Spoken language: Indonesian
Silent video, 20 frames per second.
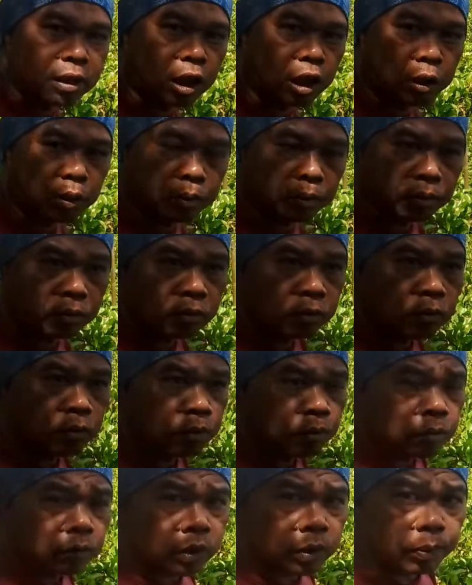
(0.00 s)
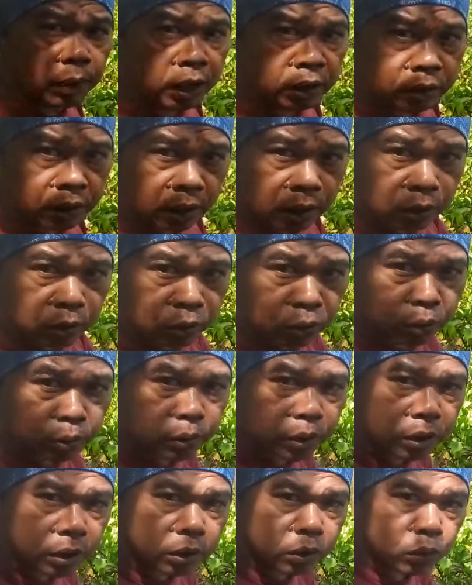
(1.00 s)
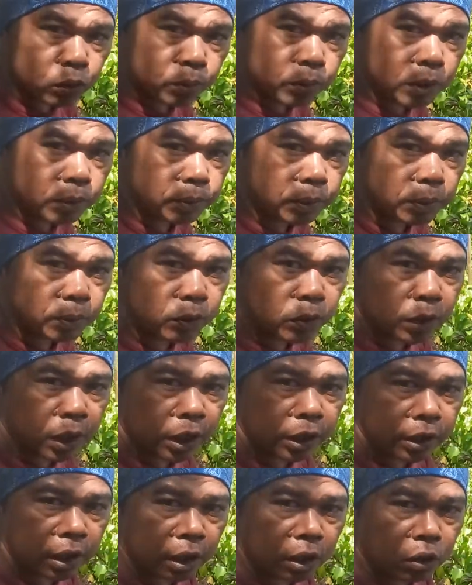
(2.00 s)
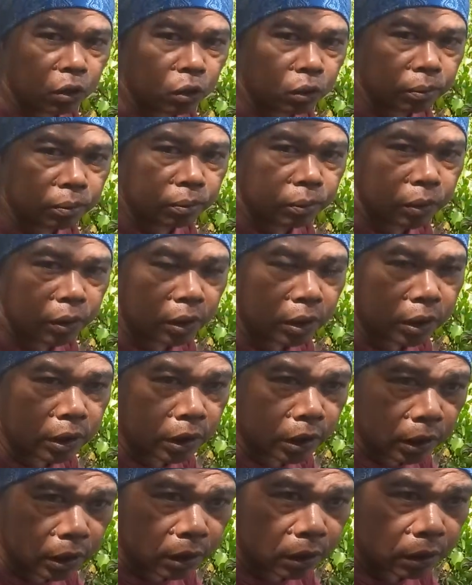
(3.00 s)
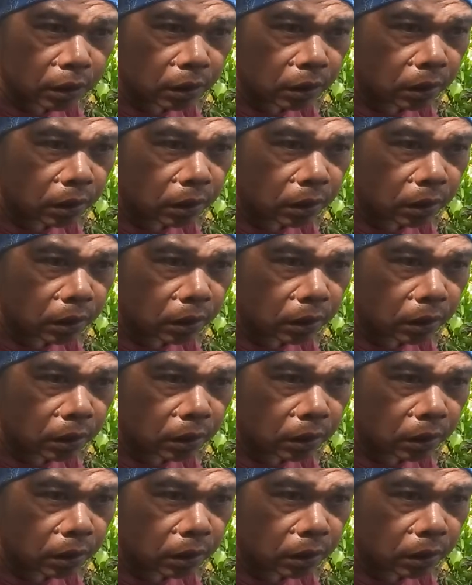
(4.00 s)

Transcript: dan banyak youtuber-youtuber pemula yang kumpul di